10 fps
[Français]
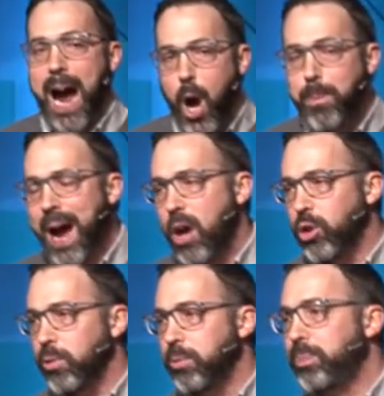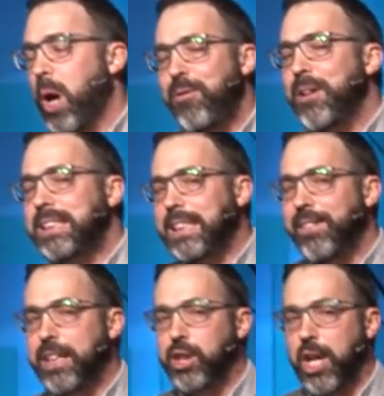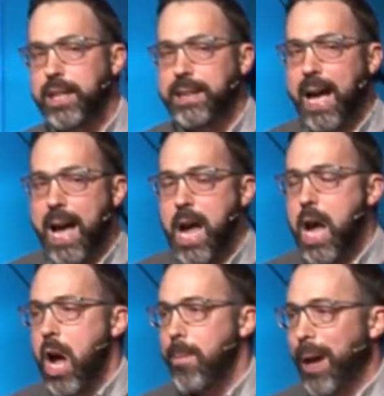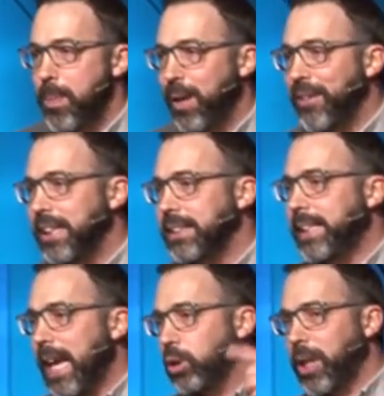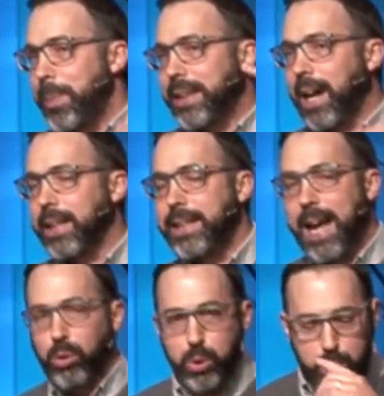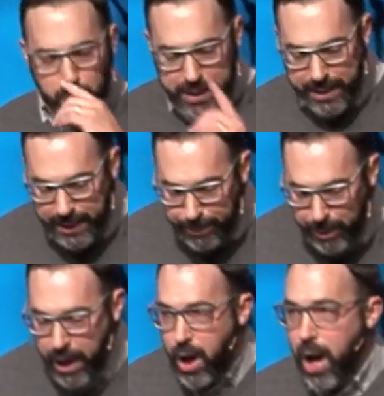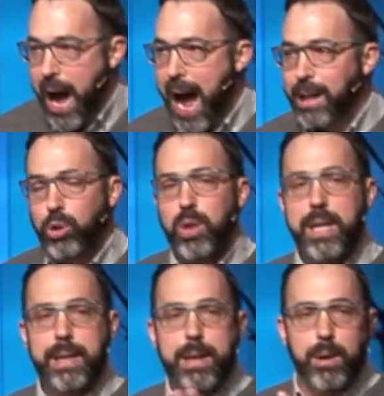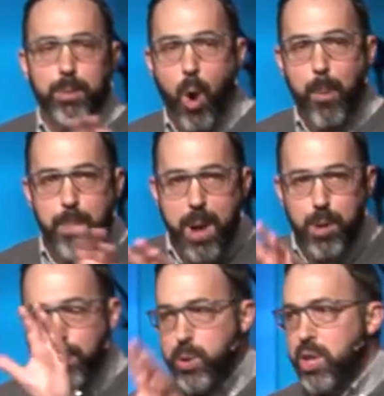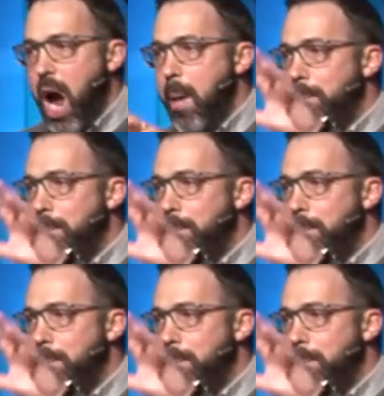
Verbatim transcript: reprendre une prophétie qui avait été donnée dans, euh, par le prophète Ézéchiel au chapitre 34, où Dieu dit à tous les, mon peuple, il y a plusieurs